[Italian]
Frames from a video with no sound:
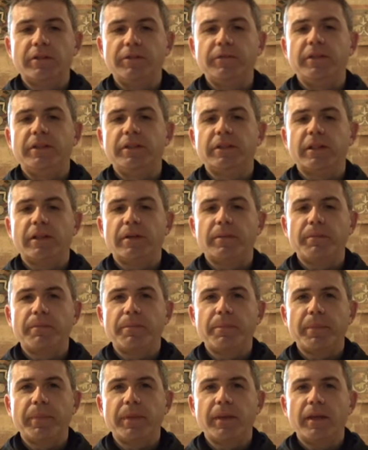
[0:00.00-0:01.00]
vita.
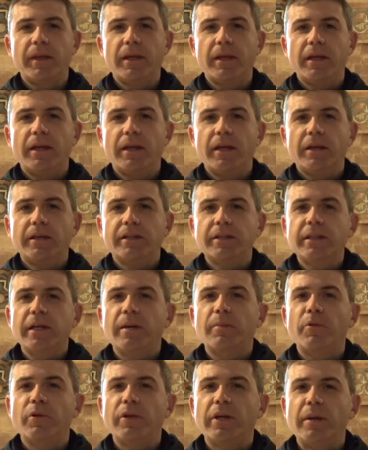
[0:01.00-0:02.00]

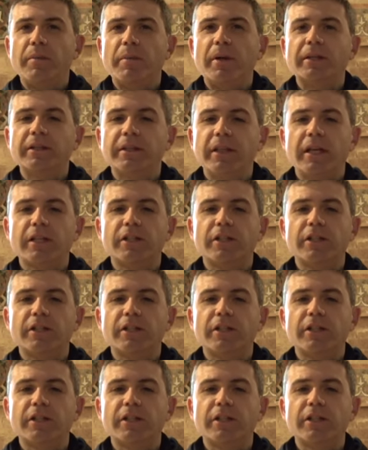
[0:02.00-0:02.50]
Siamo chiamati a